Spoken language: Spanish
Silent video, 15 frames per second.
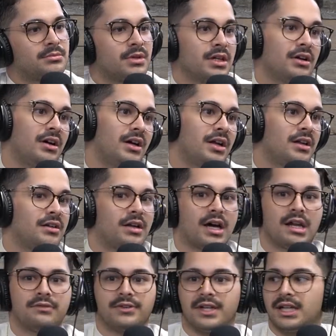Bueno,
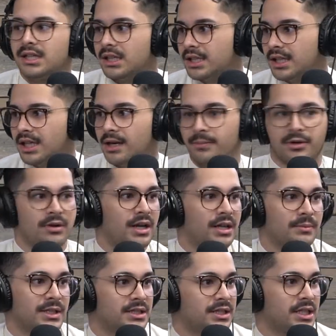al, final del día
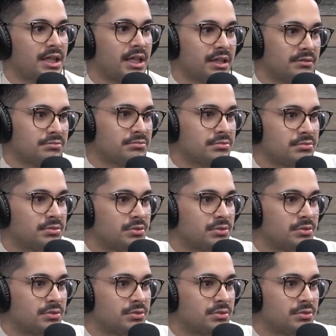probablemente